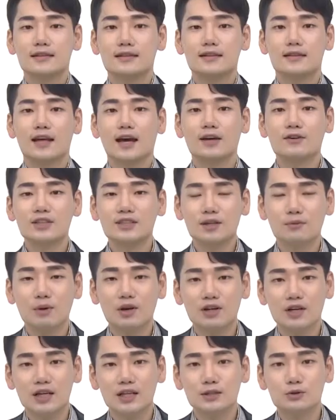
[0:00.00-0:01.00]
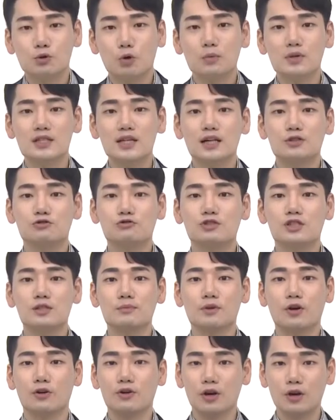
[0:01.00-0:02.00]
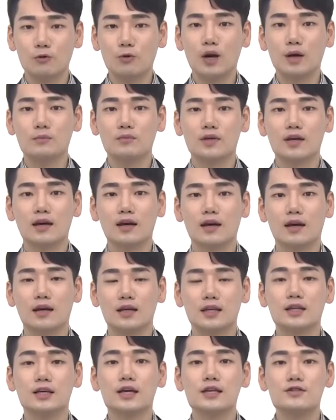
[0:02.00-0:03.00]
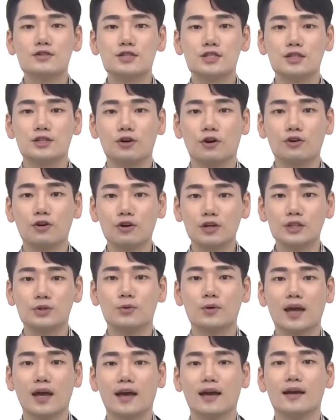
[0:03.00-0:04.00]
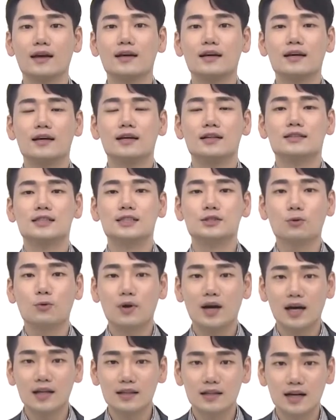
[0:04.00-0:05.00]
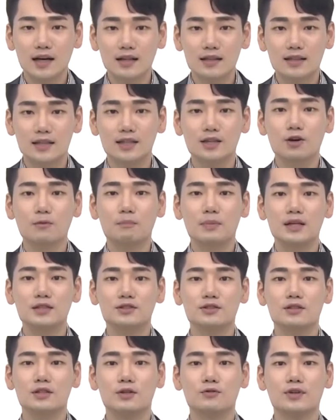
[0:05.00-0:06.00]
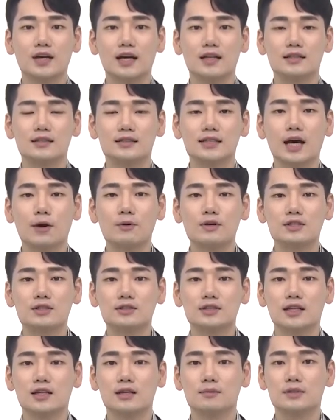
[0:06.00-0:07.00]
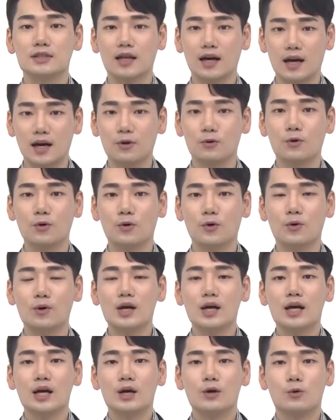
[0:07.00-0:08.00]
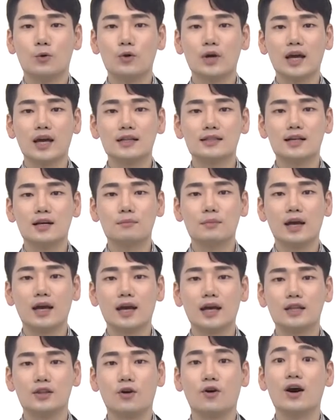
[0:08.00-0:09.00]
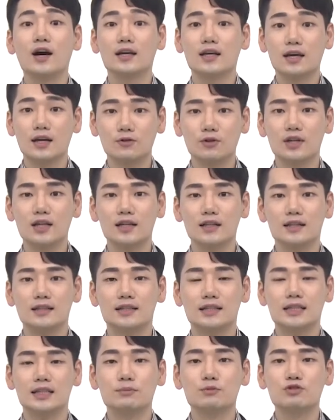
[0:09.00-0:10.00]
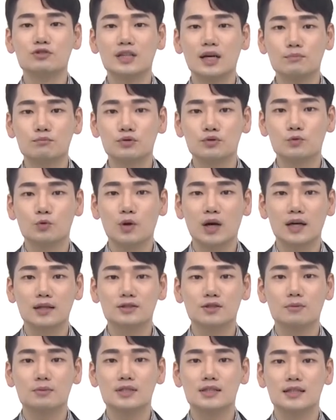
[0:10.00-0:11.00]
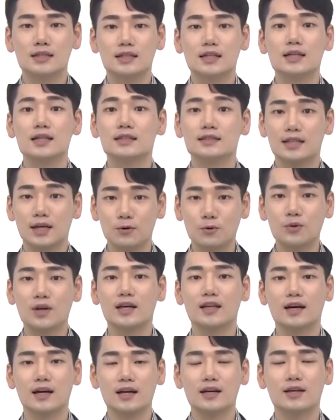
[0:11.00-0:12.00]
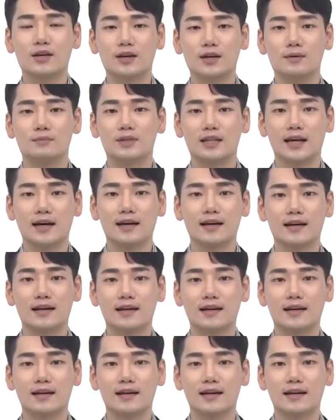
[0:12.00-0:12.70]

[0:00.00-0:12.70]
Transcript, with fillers: 네, 하나생명은 소비자 중심 경영과 함께 ESG 경영을 통해 지속 가능한 기업 발전을 위한 사회적 책임을 다하고 고객의 삶에 더하기가 되는 금융 상품과 서비스를 제공해 나갈 계획입니다.